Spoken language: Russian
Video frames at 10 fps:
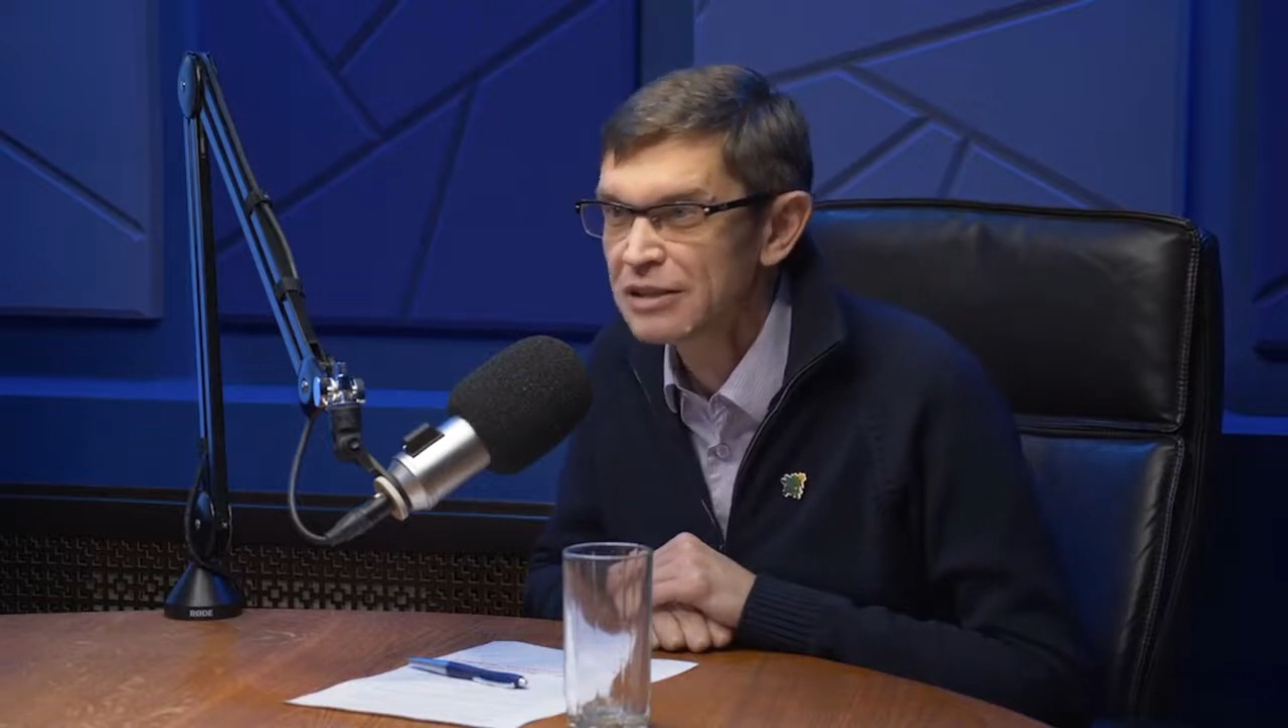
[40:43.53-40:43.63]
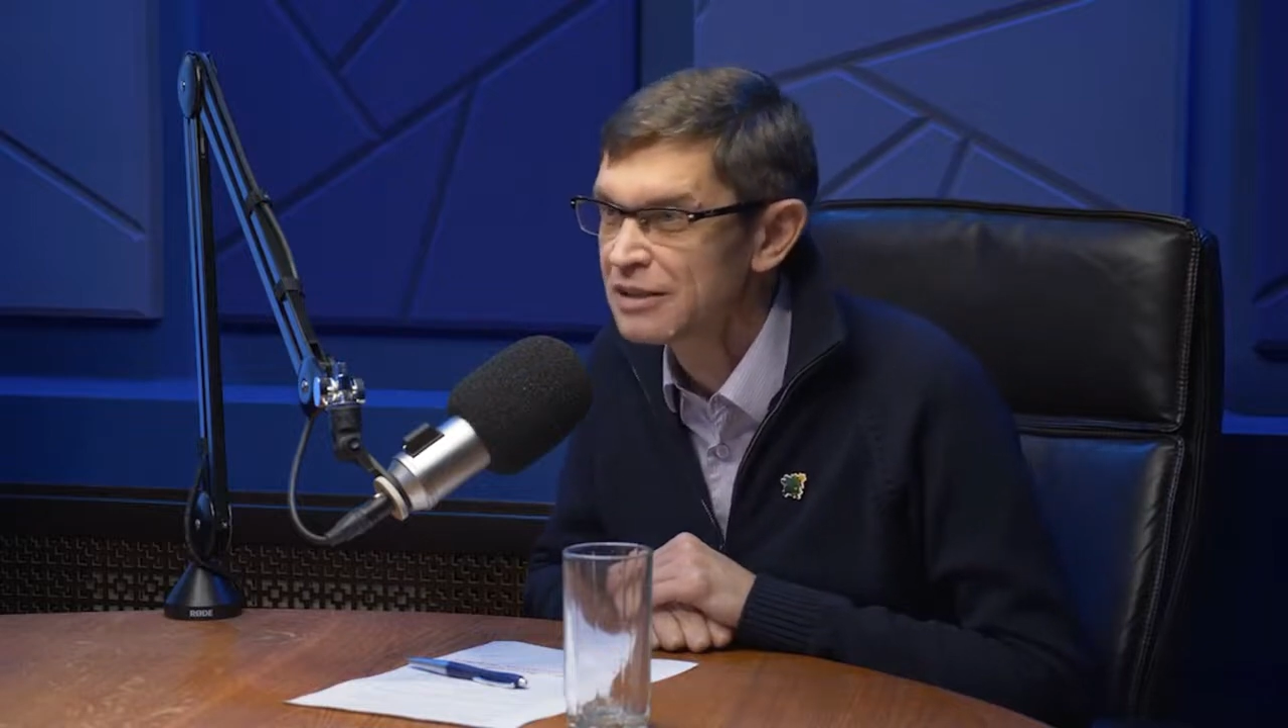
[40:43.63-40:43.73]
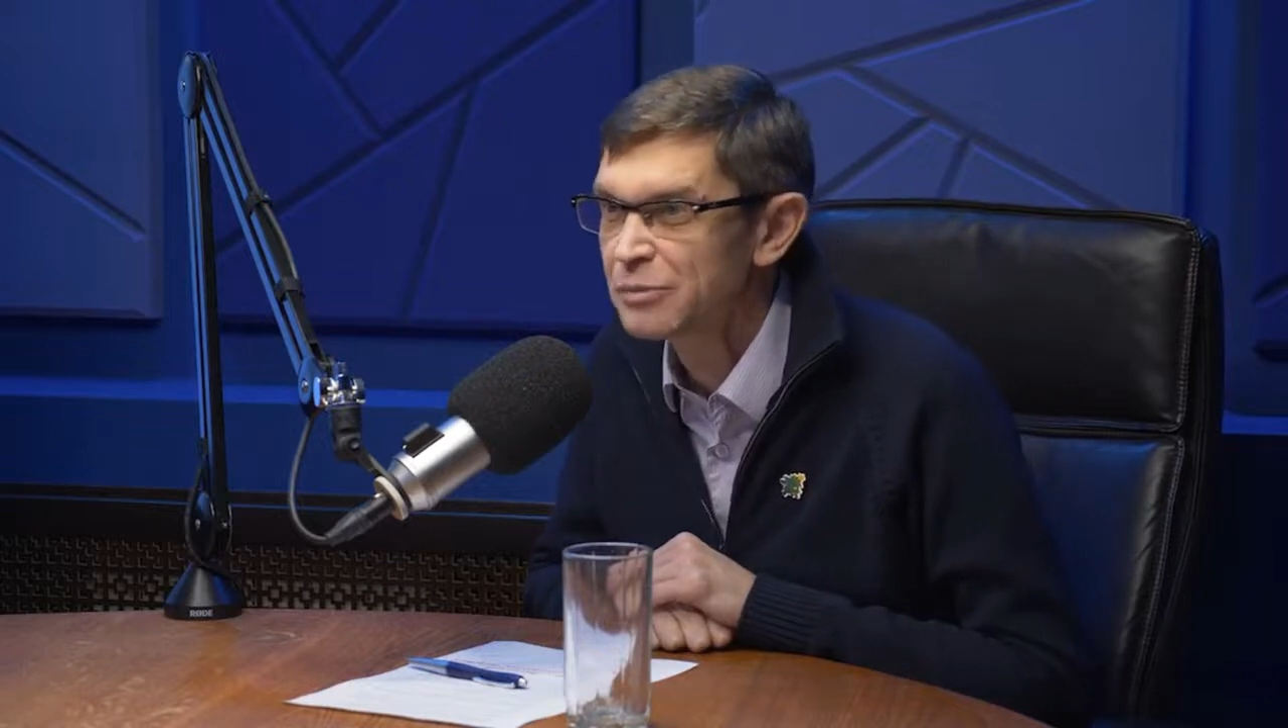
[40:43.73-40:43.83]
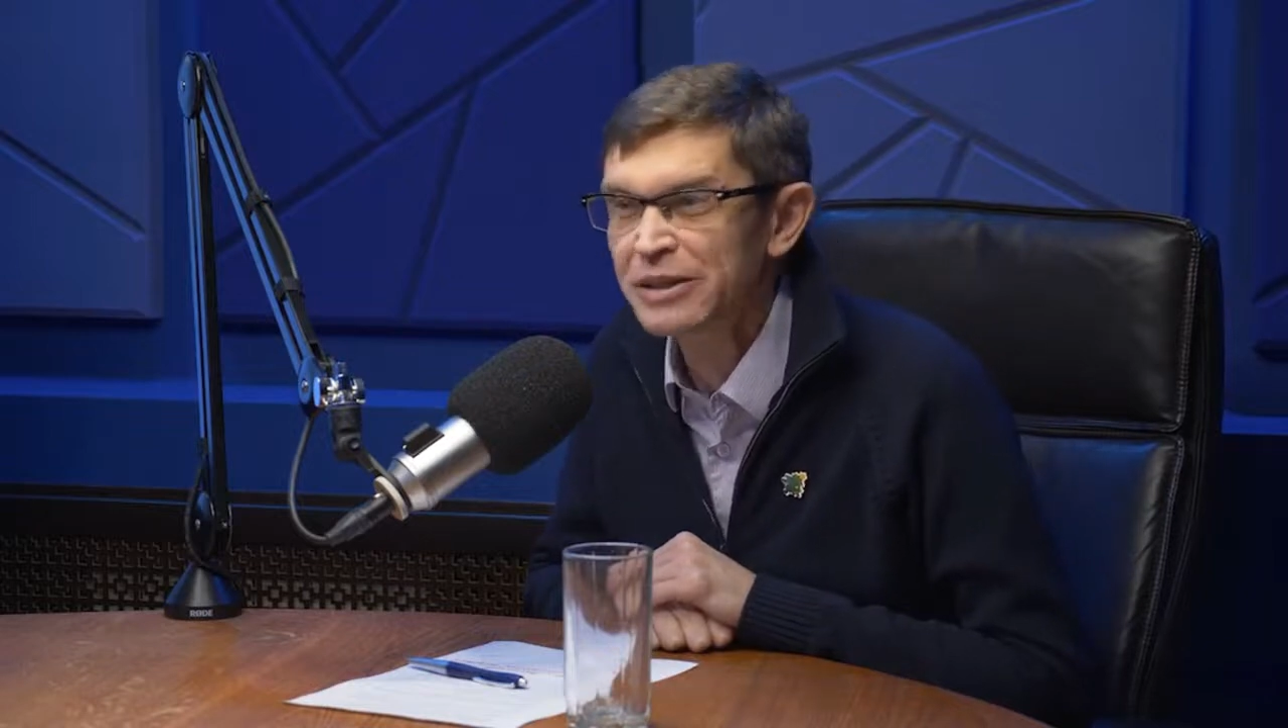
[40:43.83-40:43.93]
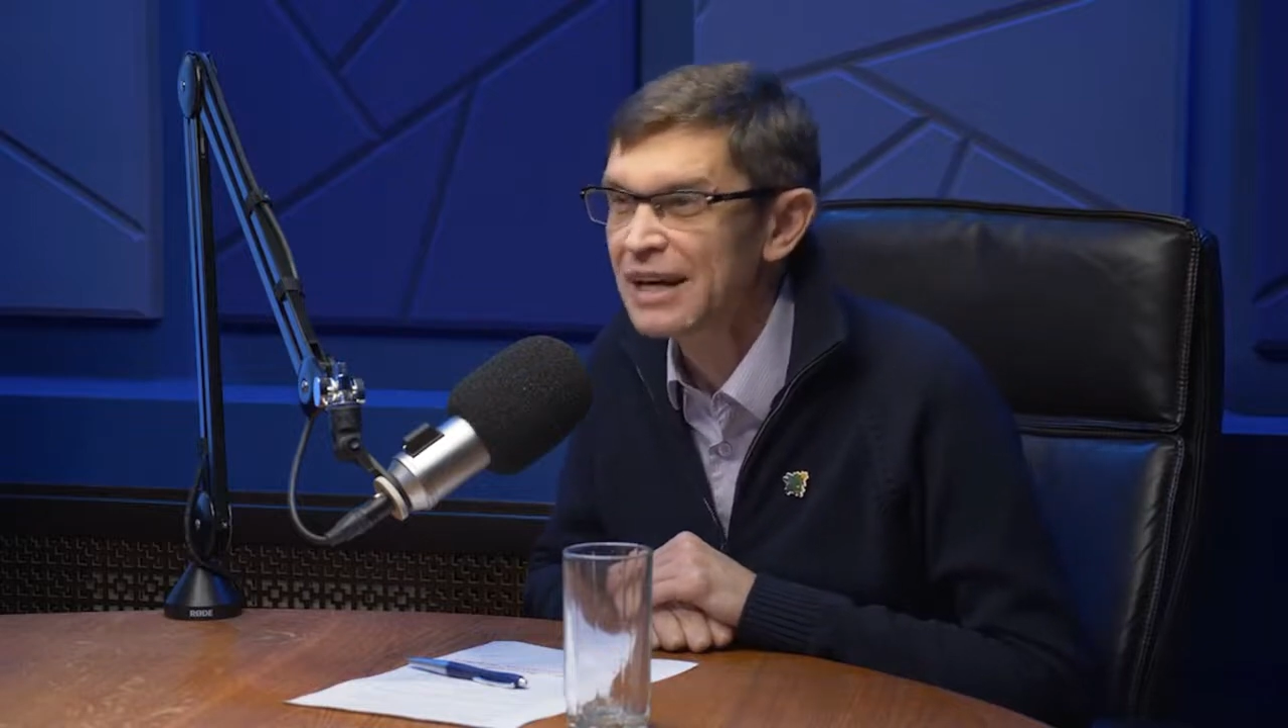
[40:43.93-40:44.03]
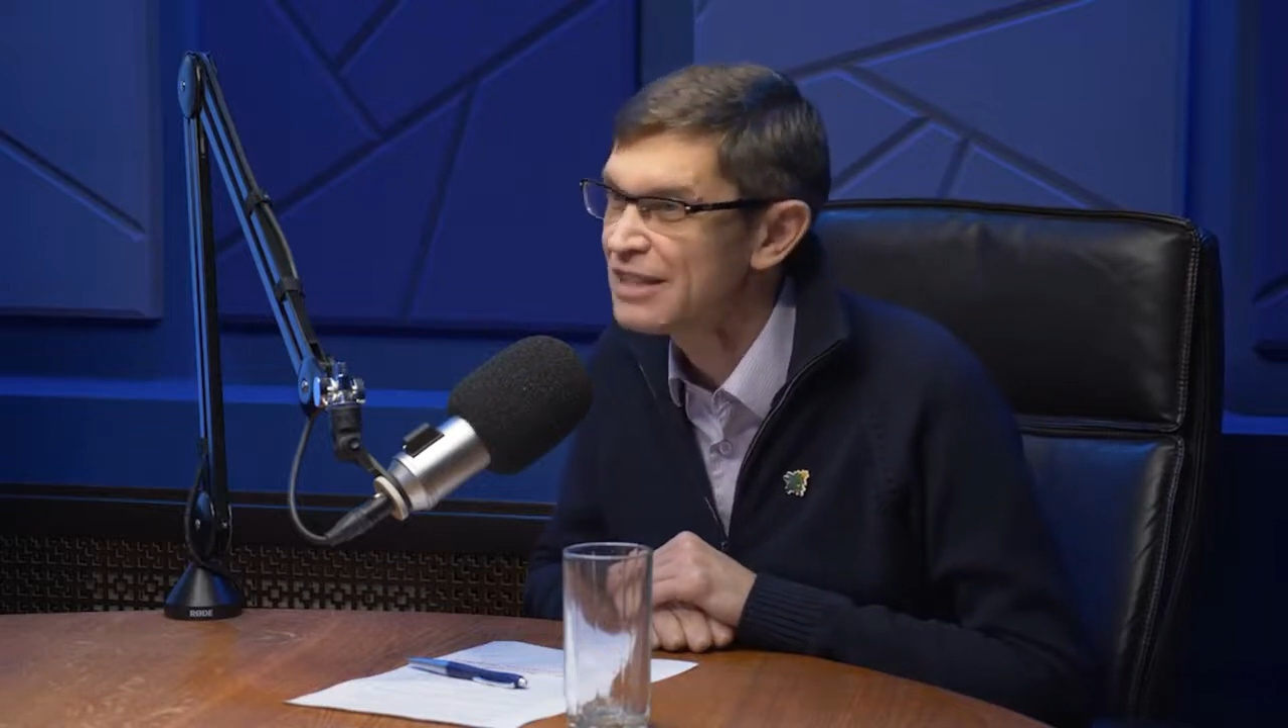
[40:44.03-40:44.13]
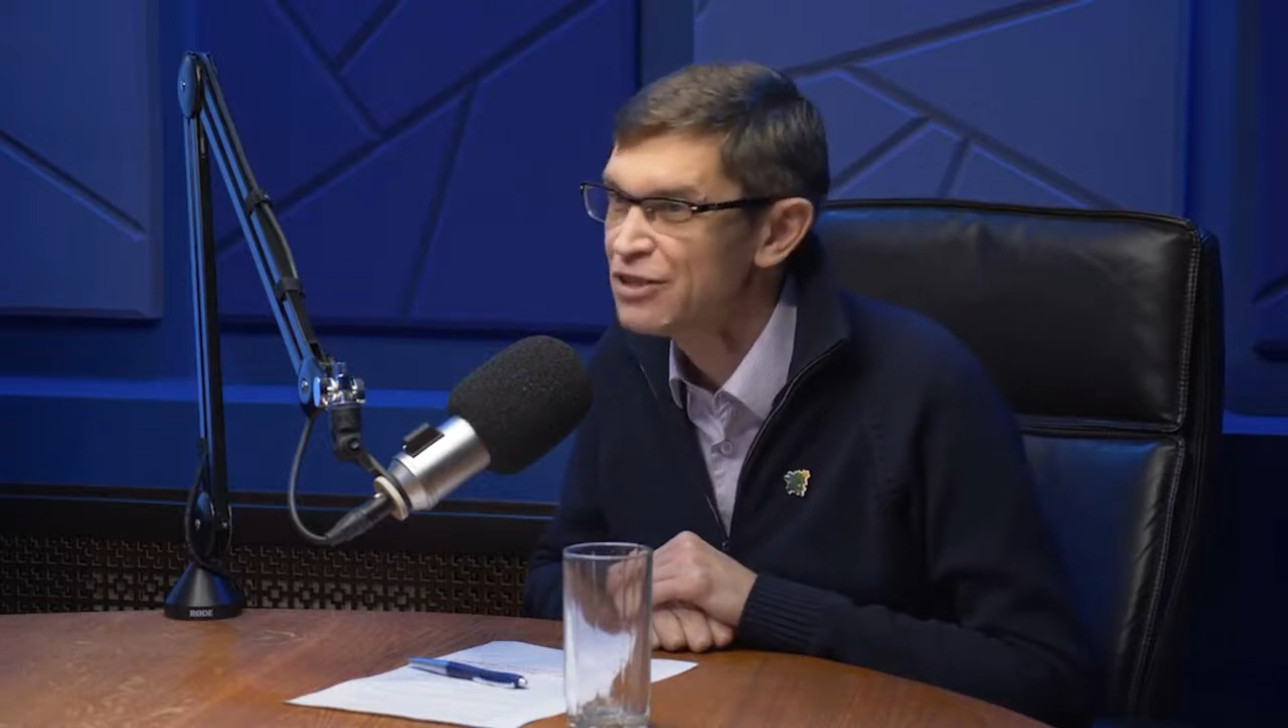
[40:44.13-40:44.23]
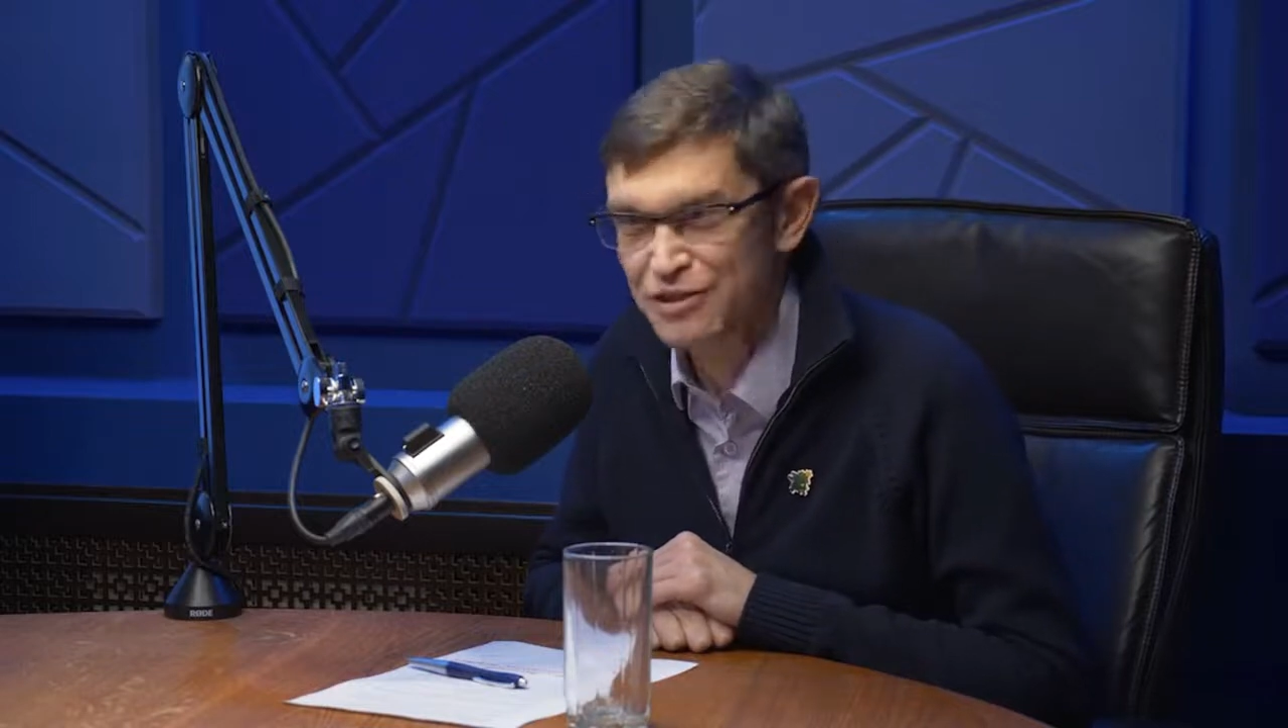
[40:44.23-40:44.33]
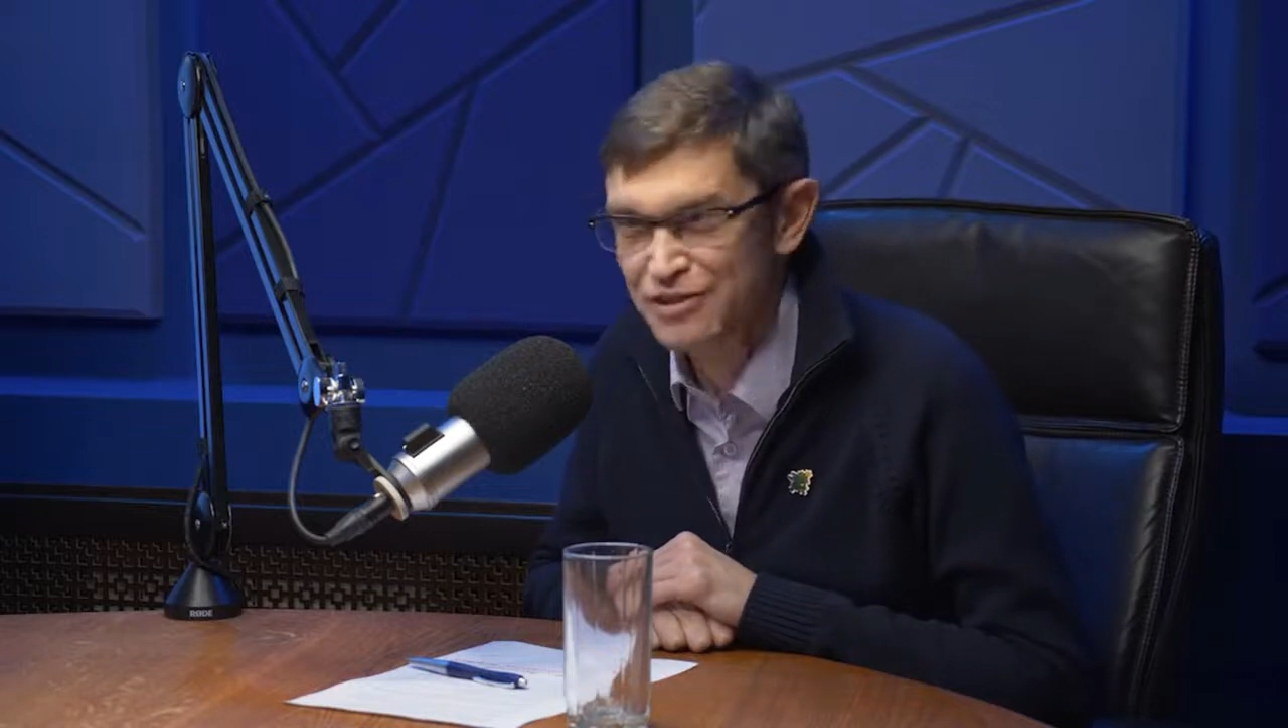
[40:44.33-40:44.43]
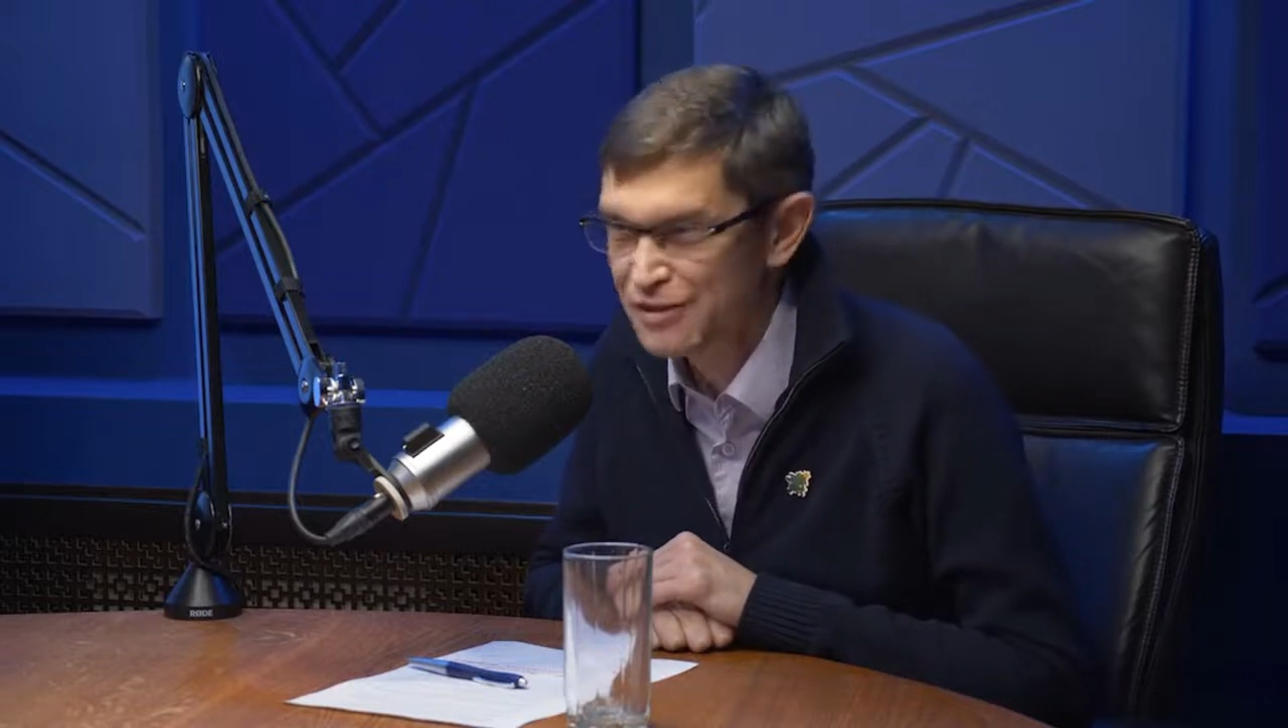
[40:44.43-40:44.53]

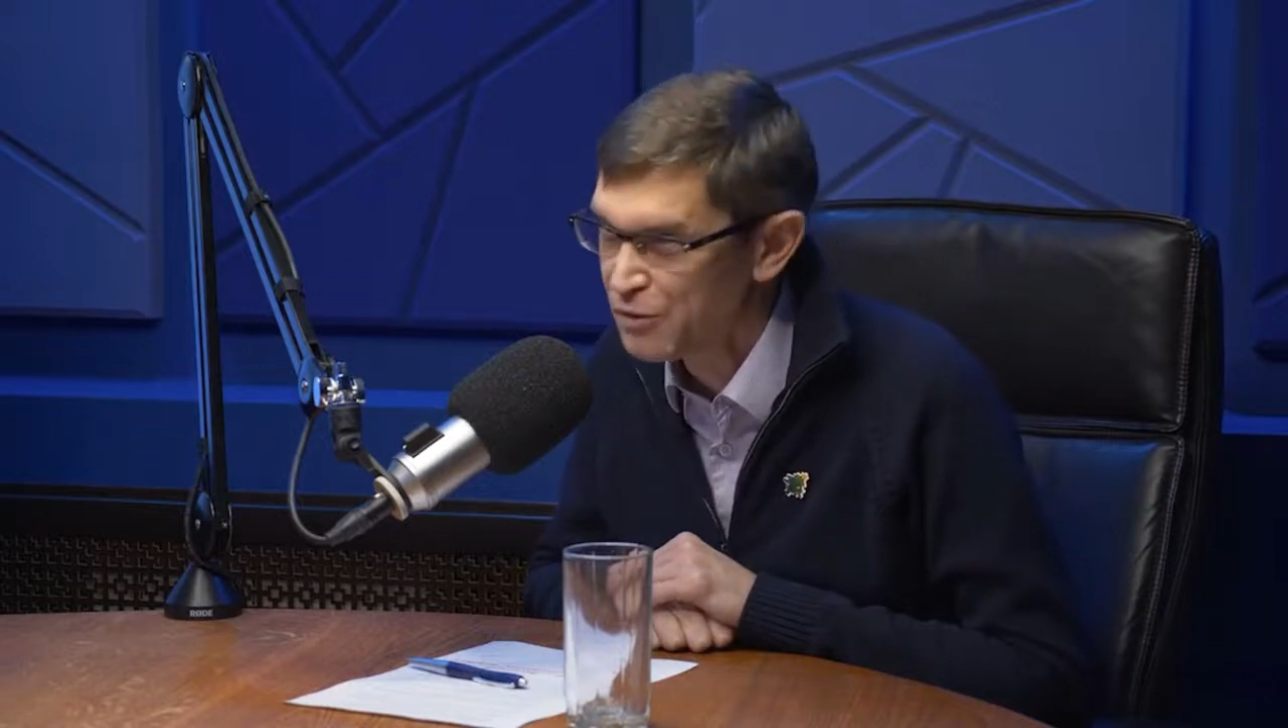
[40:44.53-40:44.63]
демократическое